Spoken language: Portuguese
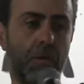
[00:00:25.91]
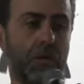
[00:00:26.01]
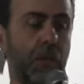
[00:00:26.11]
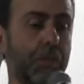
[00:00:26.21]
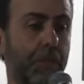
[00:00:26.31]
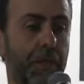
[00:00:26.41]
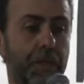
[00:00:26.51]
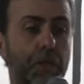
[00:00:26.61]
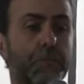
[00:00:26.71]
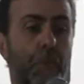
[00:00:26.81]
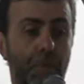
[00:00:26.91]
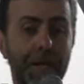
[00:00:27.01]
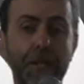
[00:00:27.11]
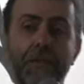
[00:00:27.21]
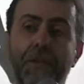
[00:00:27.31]
Quais são as políticas
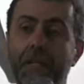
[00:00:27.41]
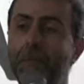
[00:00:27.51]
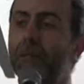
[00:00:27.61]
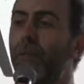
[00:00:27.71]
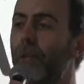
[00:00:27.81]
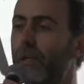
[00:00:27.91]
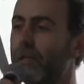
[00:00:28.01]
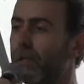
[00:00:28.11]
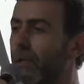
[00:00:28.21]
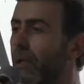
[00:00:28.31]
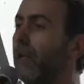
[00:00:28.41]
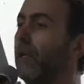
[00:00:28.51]
públicas de enfrentamento à milícia?